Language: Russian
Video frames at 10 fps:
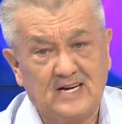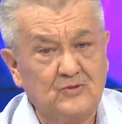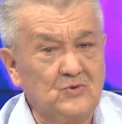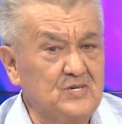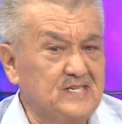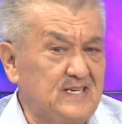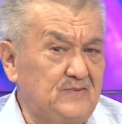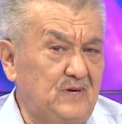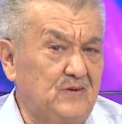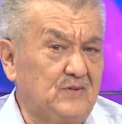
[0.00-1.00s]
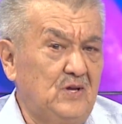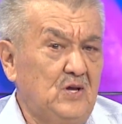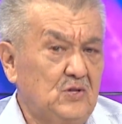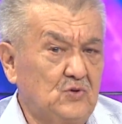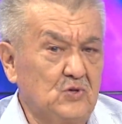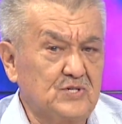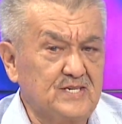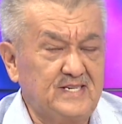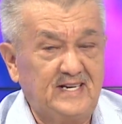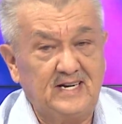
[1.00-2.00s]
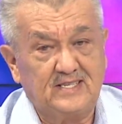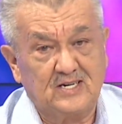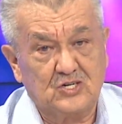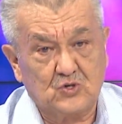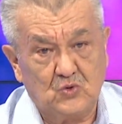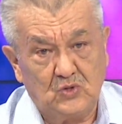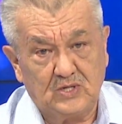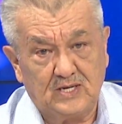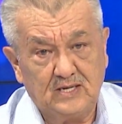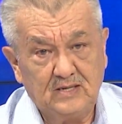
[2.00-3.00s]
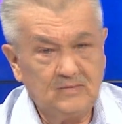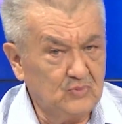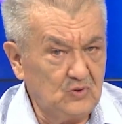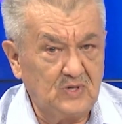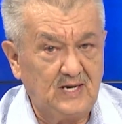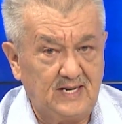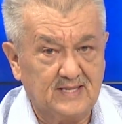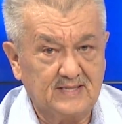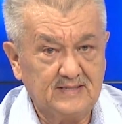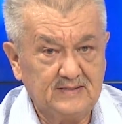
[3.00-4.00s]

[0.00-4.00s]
которые занимают должность директора школы много лет.